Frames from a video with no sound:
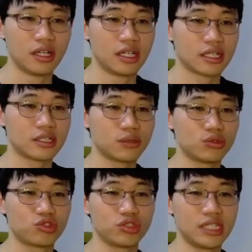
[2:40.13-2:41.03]
그리고
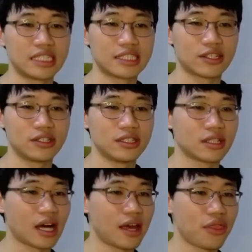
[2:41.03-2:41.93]
주의하실 거는
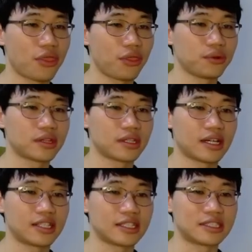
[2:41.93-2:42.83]
I
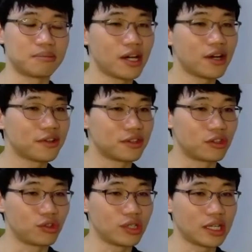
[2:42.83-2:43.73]
thought가 됐으면
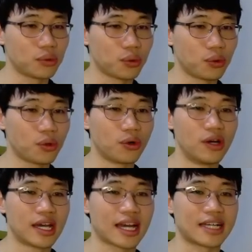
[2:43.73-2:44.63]
뒤에도
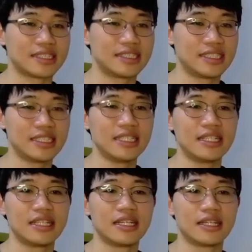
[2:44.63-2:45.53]
같이
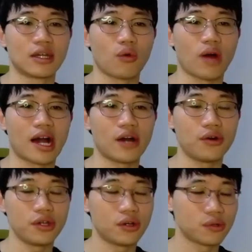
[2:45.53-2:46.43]

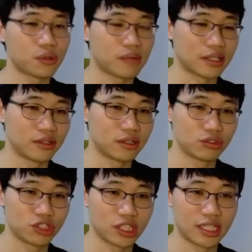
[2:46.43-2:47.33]
과거형으로 만들어
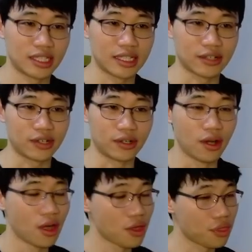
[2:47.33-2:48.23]
주셔야 된다는 거예요.
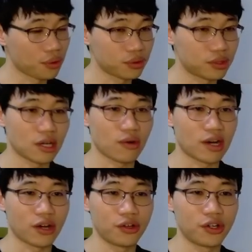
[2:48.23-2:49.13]
thought가
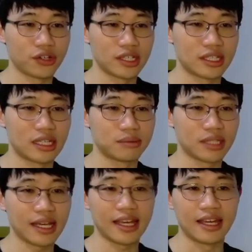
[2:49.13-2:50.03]
과거형이기
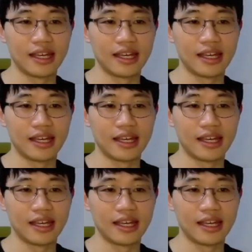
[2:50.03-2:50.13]
때문에